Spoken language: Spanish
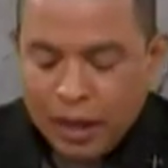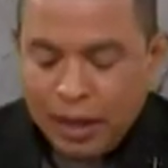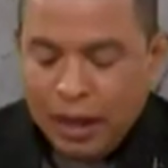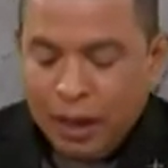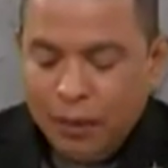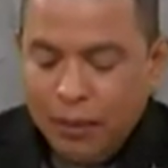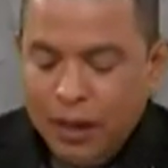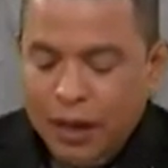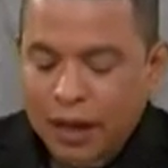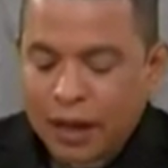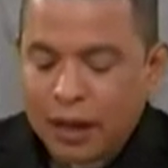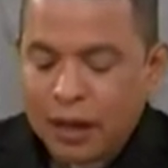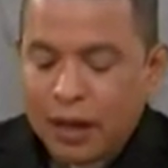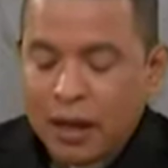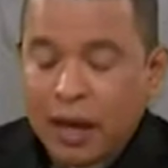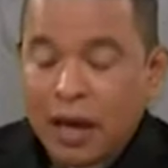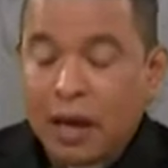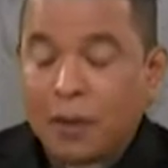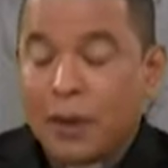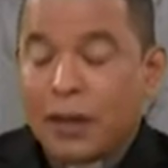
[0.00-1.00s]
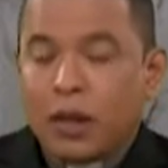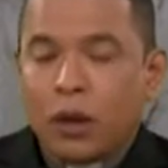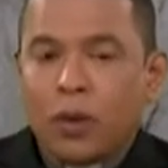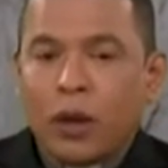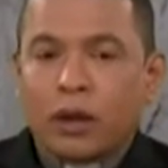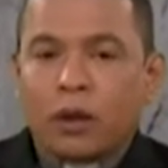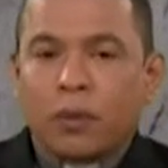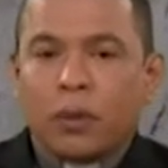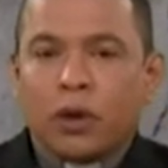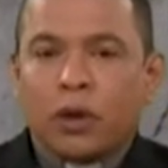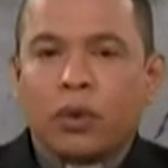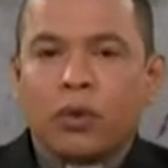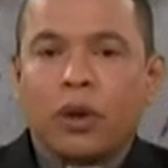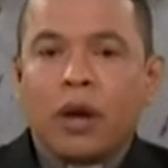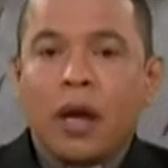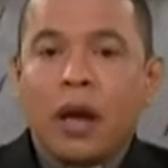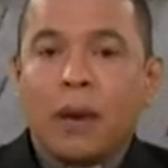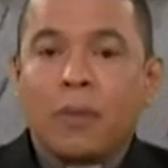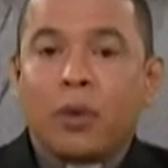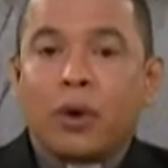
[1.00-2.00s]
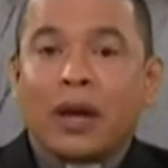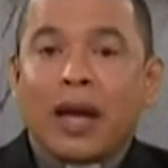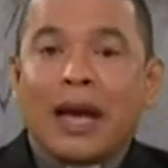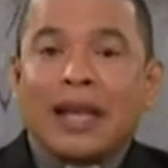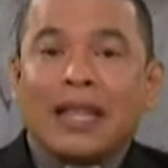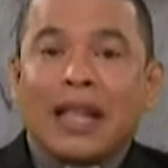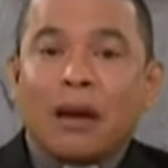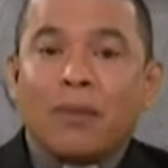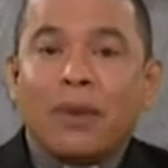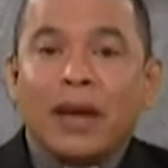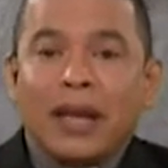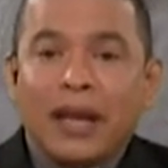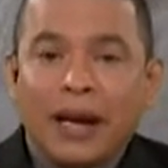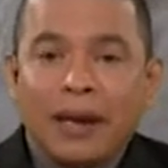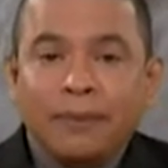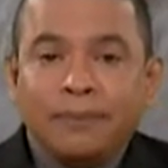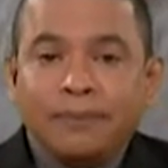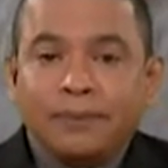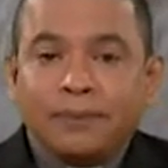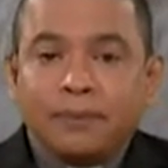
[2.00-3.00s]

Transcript: ahí termina, el eh, 24, perdón, porque ahí termina